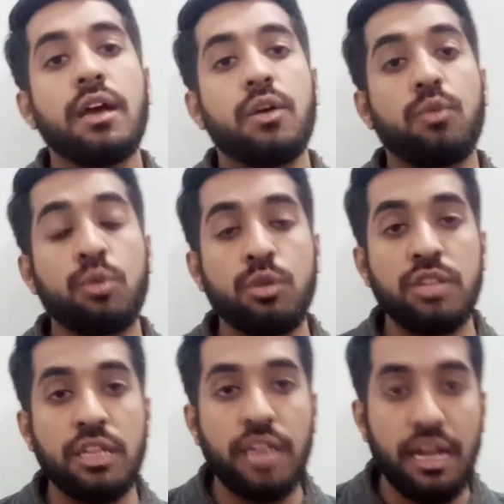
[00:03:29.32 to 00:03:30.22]
उनको
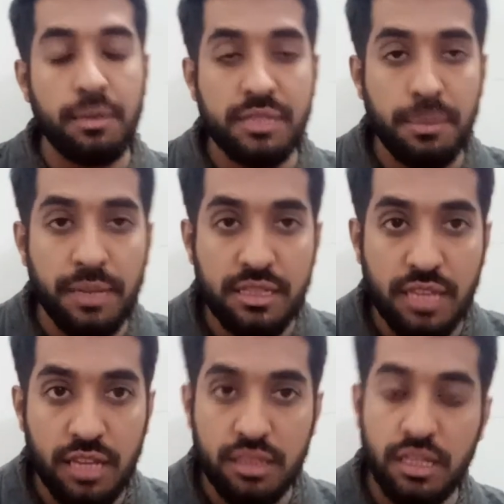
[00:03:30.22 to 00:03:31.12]
दिन ग्यारह बजे भी नज़र
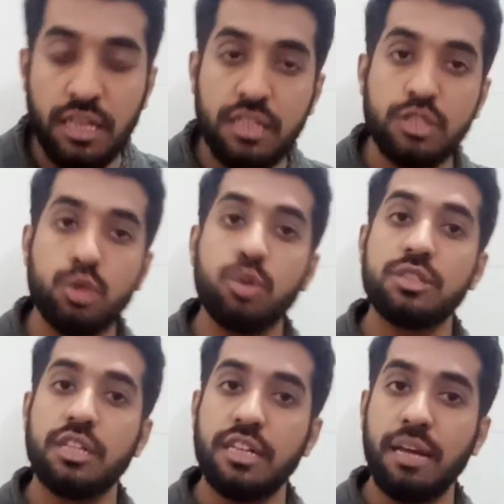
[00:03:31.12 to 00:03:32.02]
आती हैं किसी को असर
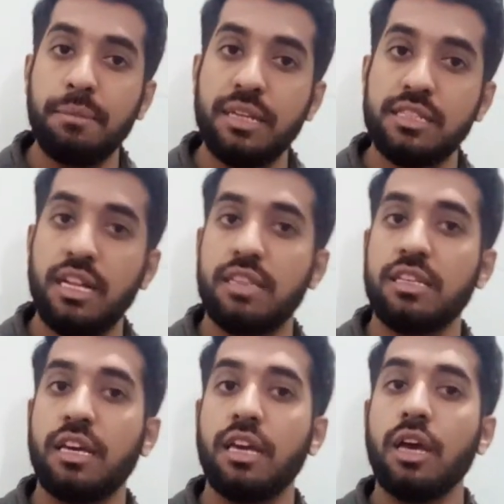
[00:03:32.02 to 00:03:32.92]
के टाइम भी नज़र आती
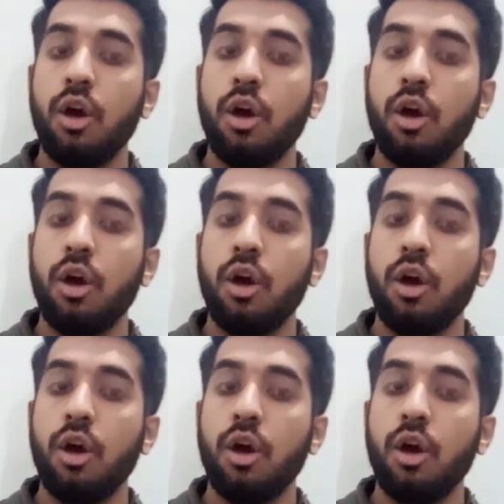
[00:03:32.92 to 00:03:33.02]
हैं